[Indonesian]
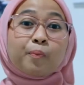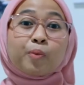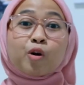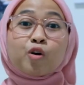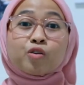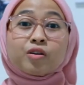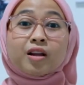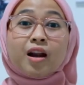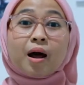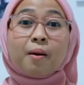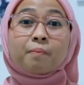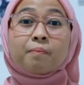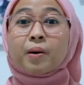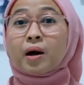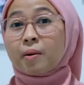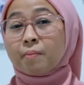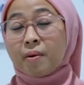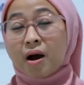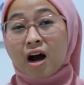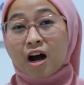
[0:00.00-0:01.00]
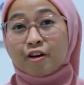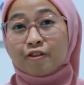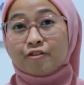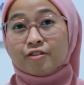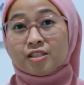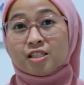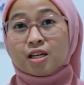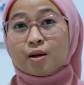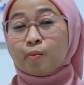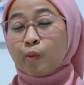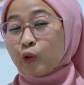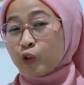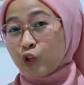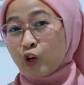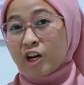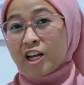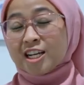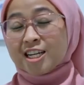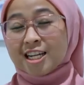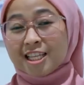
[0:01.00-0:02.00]
program pengembangan fisik
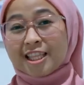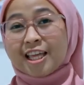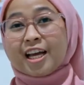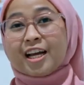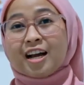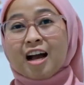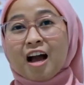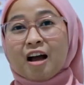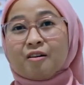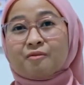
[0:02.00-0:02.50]
motorik di TK.